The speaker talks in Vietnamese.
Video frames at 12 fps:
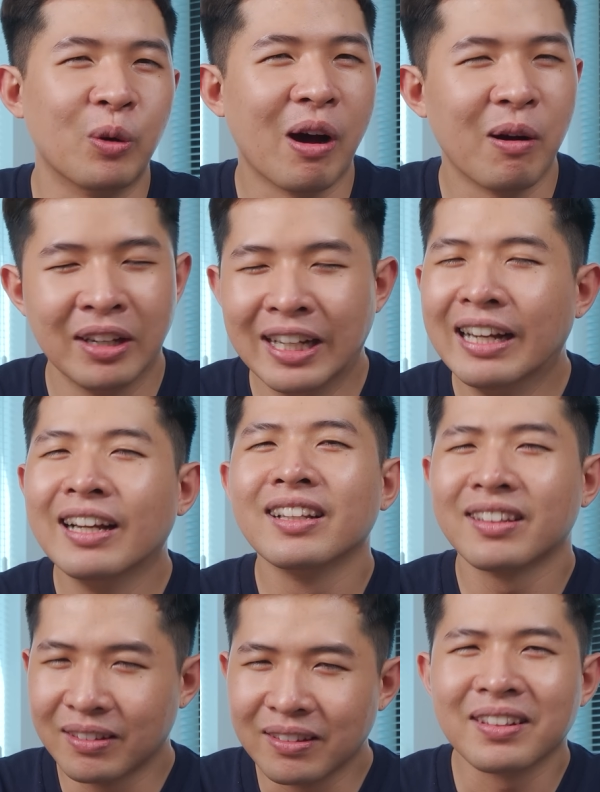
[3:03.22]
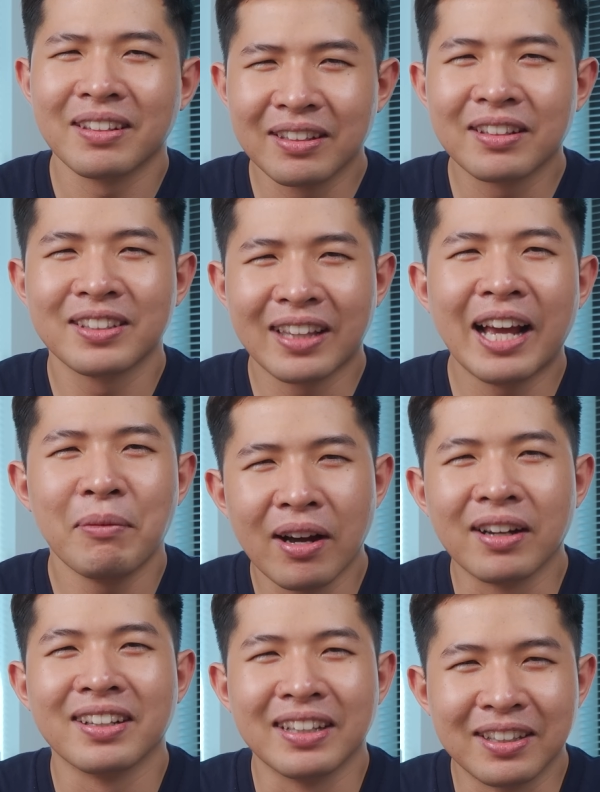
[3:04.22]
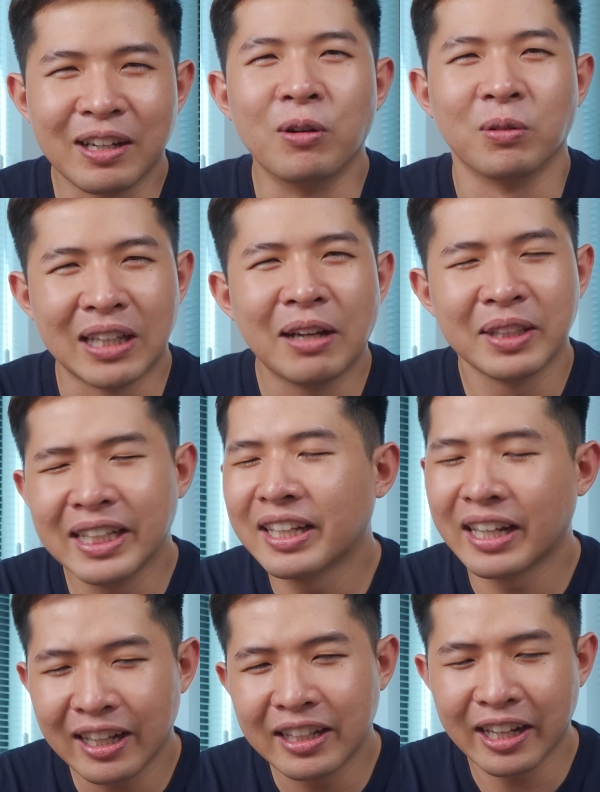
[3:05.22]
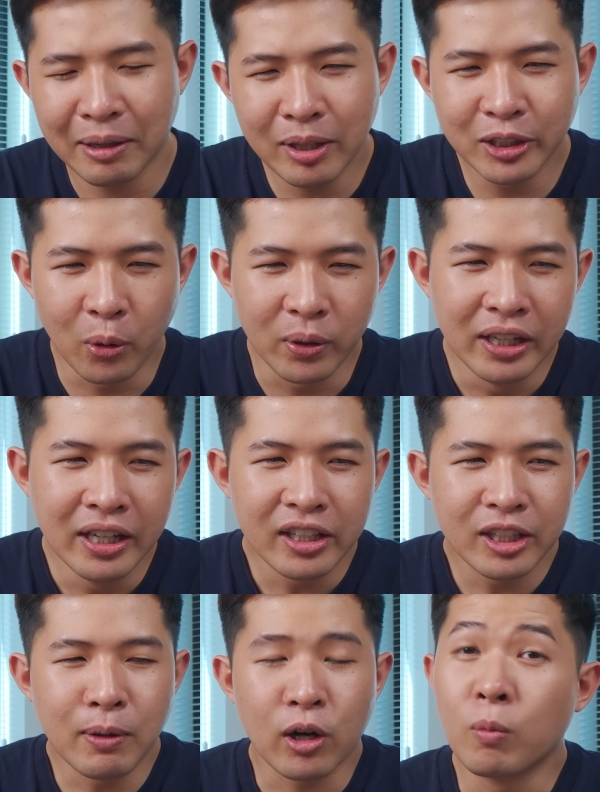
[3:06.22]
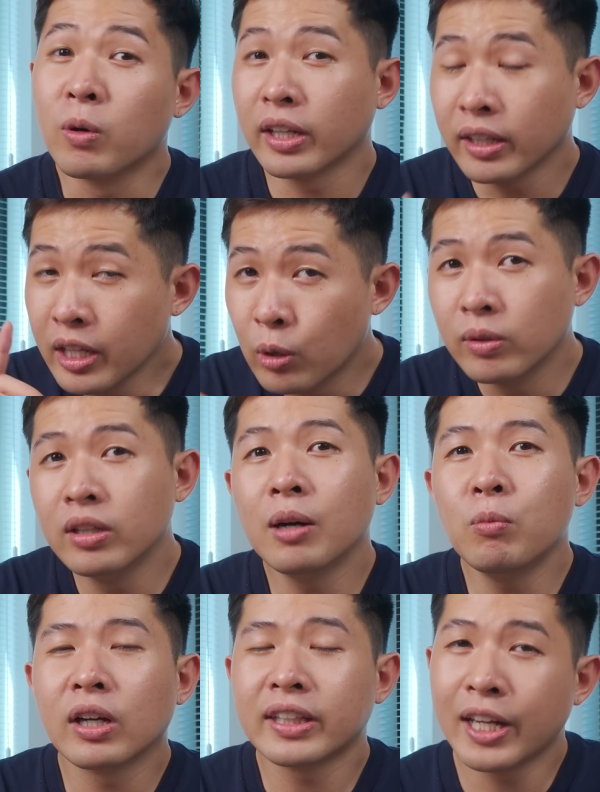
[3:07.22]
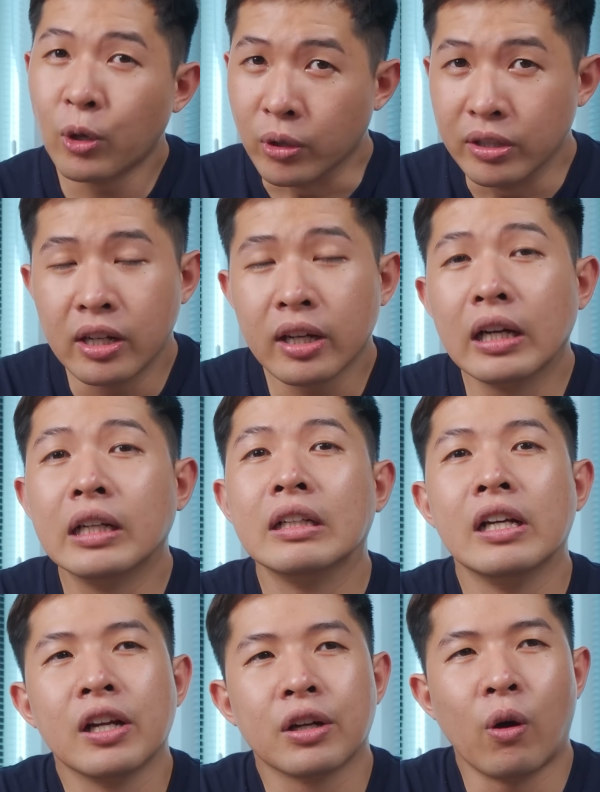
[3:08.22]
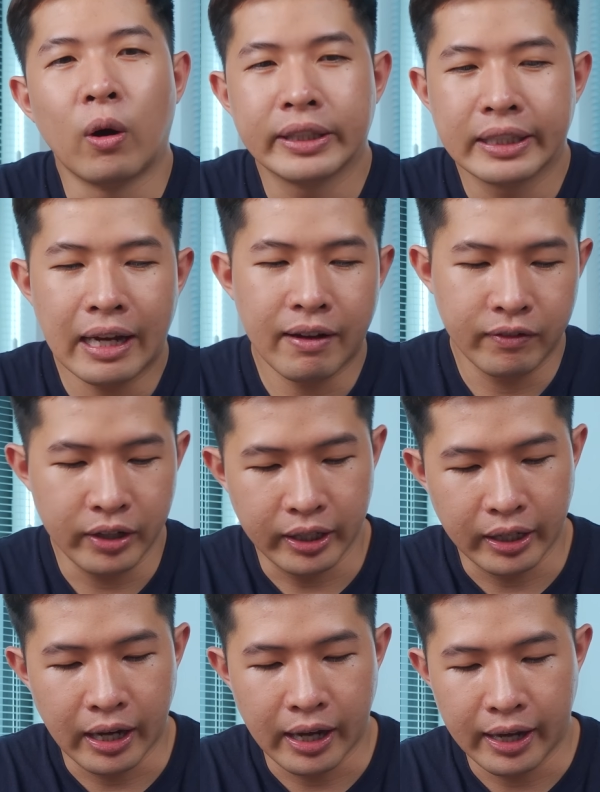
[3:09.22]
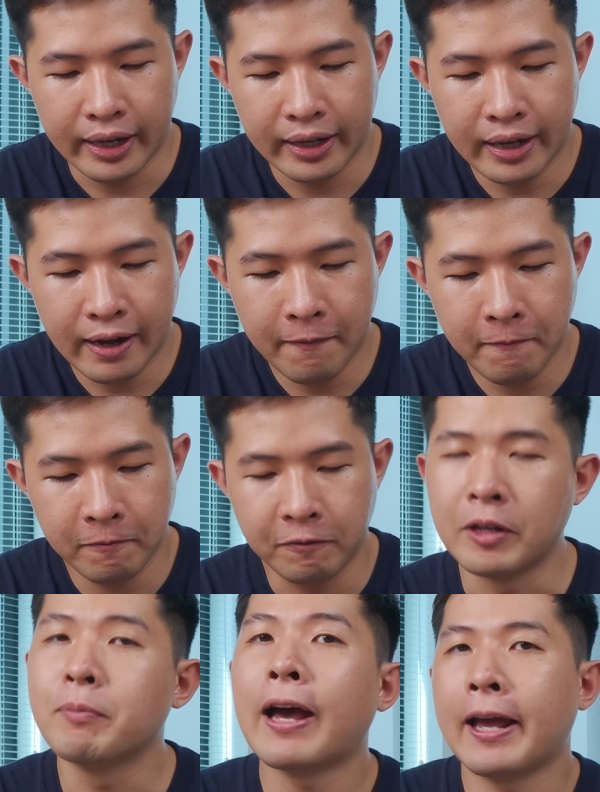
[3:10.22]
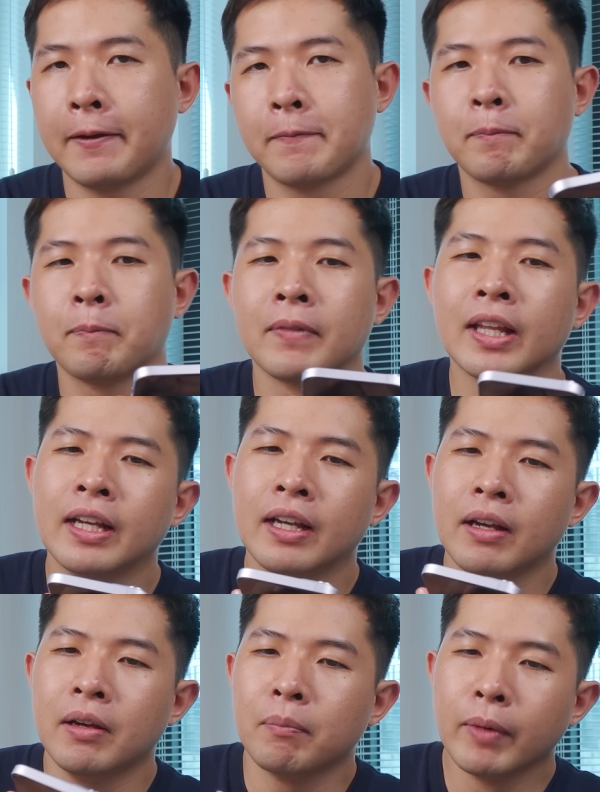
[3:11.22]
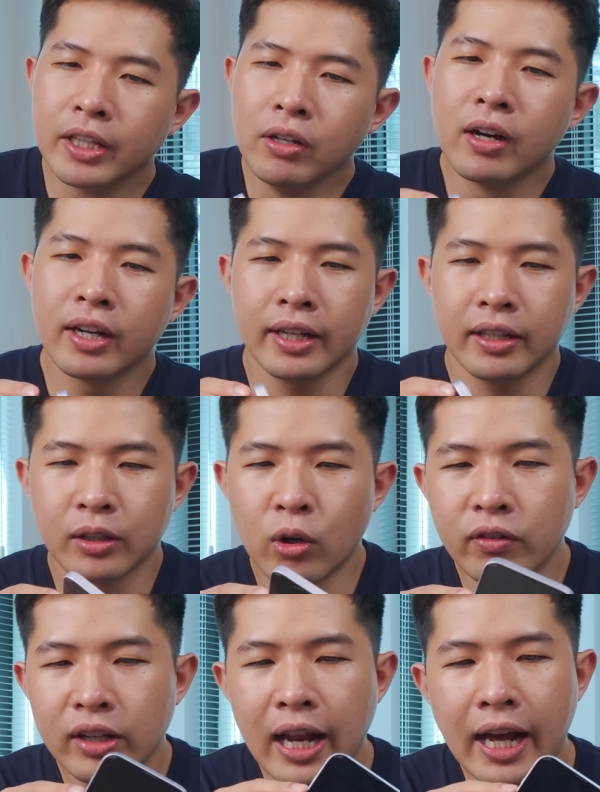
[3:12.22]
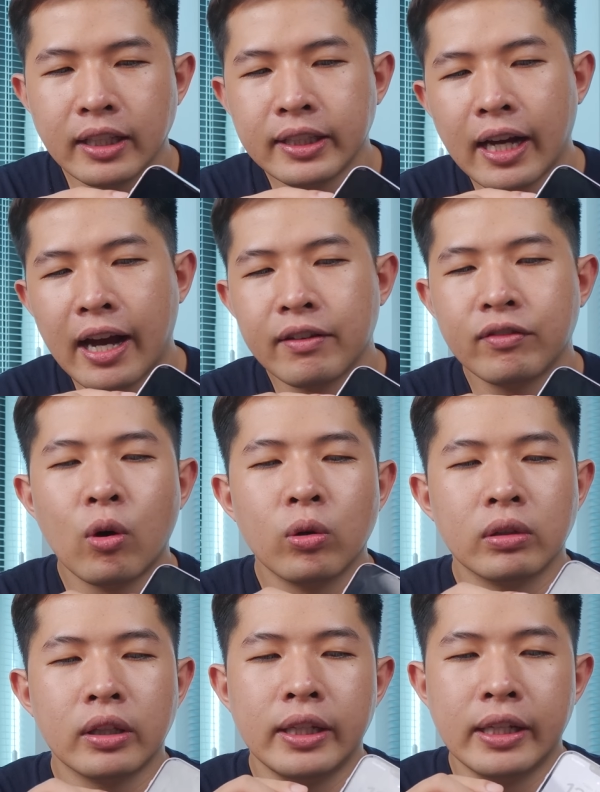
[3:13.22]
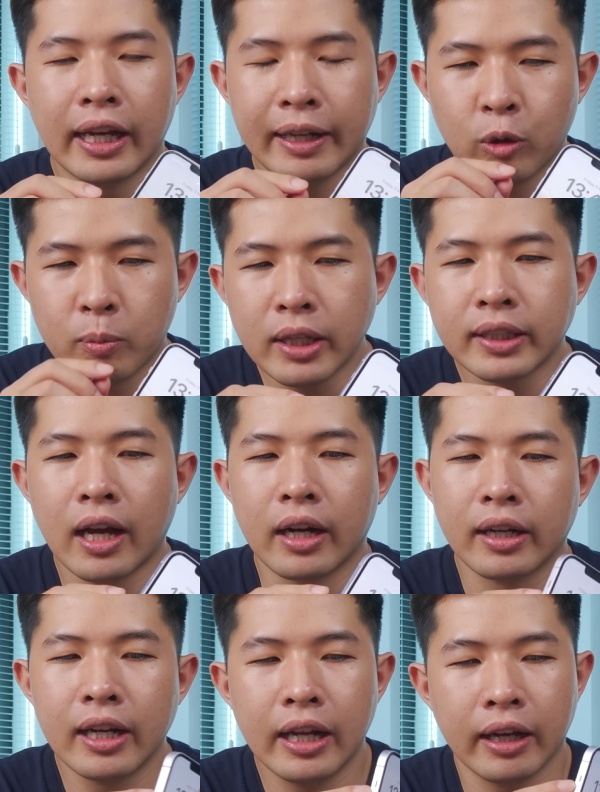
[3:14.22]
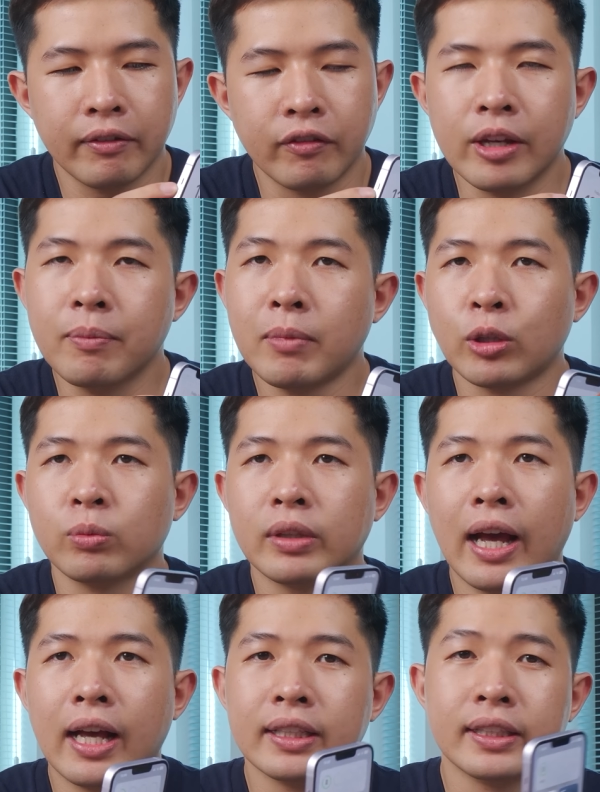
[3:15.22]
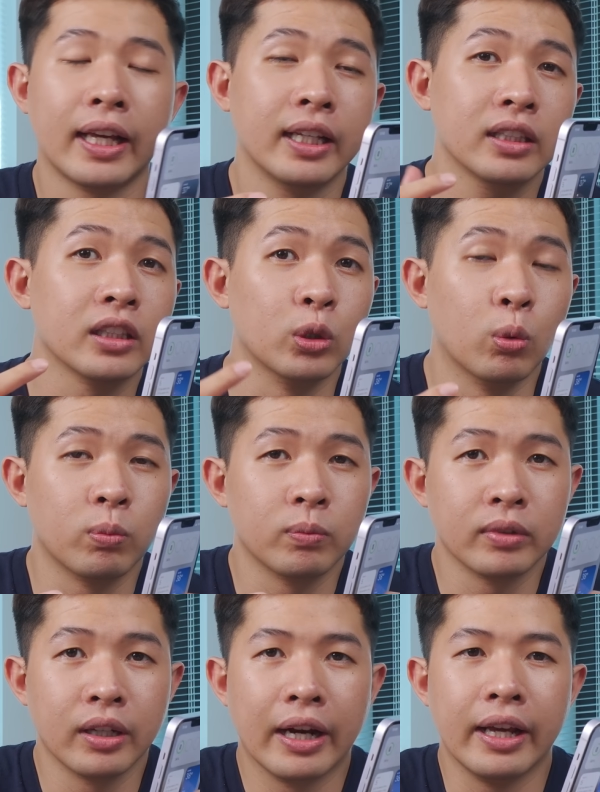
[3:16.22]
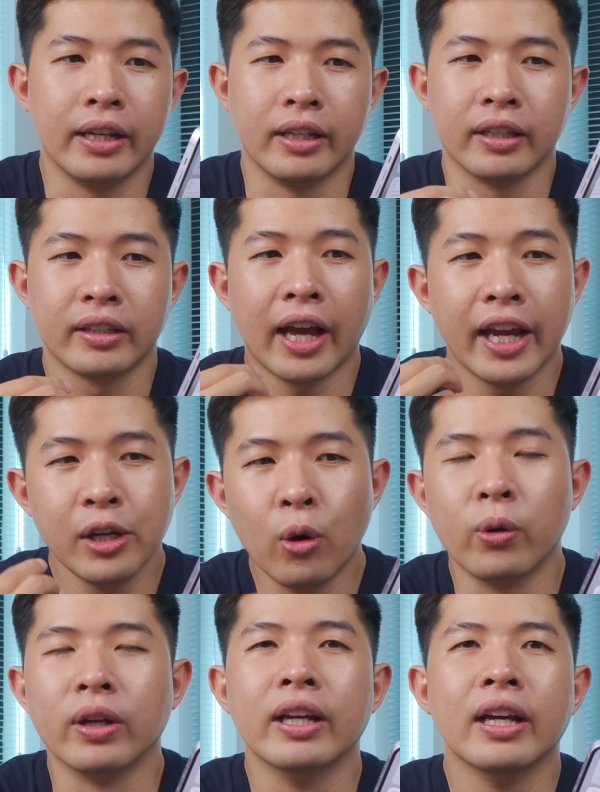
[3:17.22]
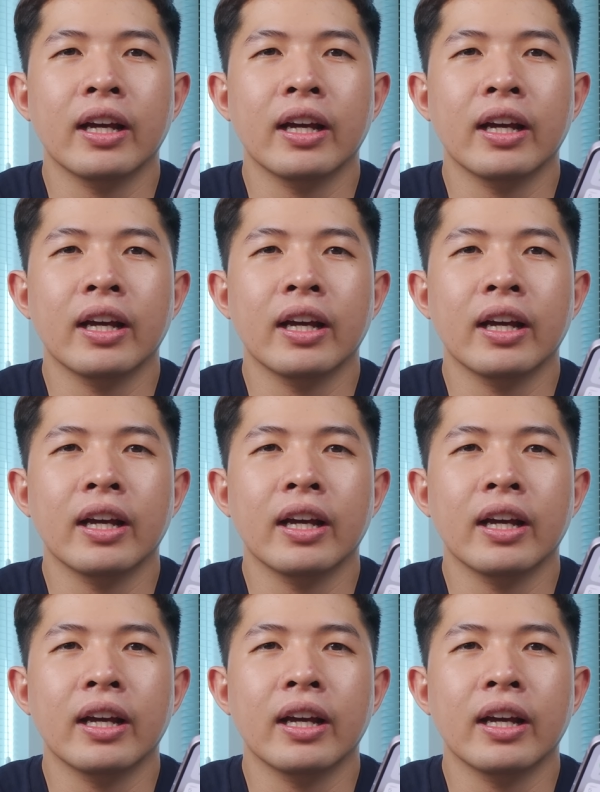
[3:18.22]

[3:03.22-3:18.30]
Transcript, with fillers: rồi đúng không? Thay bằng cổng Type-C, cái này thì anh em biết rồi. Nhưng mà còn một cái điều nữa, một cái thay đổi nữa cơ. Đó chính là về cái phím này. Bình thường ấy, đối với lại những chiếc iPhone thì anh em cũng biết rằng đây là cái phím mà chúng ta sẽ sử dụng để thay đổi